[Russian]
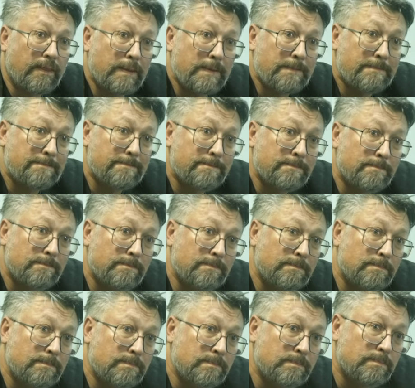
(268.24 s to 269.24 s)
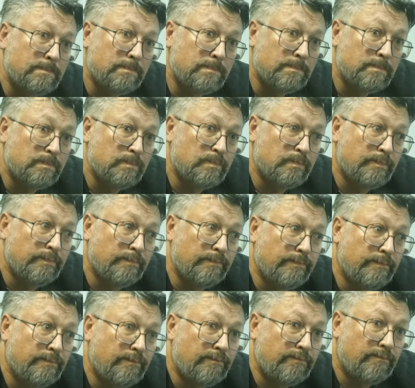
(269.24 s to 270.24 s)
в виду, это вот
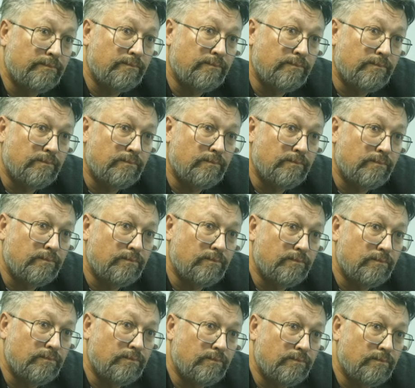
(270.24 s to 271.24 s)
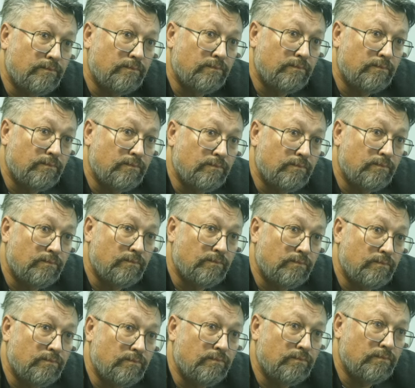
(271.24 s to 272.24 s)
такой э, период
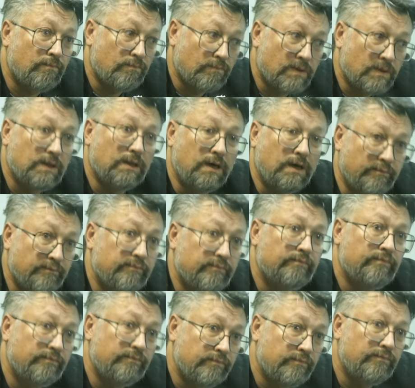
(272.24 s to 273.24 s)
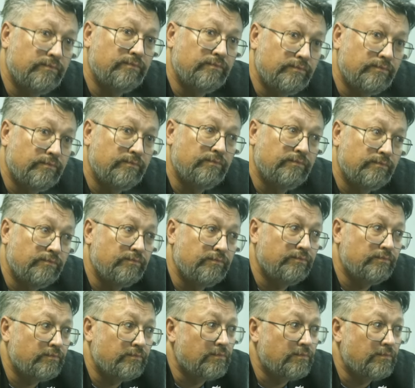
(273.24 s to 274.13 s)
трансформации, либо, да. либо это какой-то кризис?